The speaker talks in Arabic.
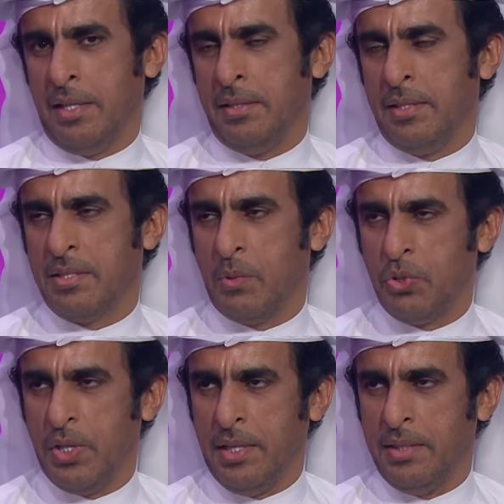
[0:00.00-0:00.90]
يعني
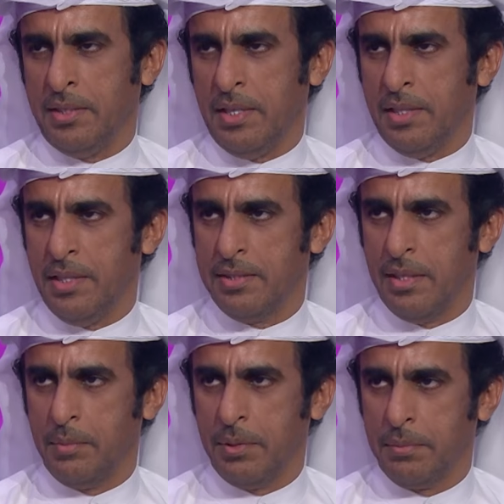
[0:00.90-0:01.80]
اسوي شيء عن التاريخ
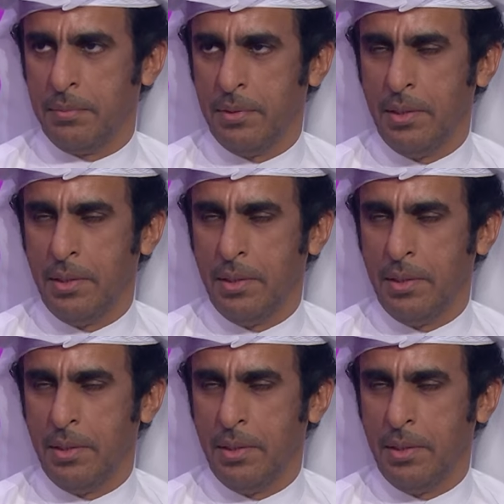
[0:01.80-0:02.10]
الاسلامي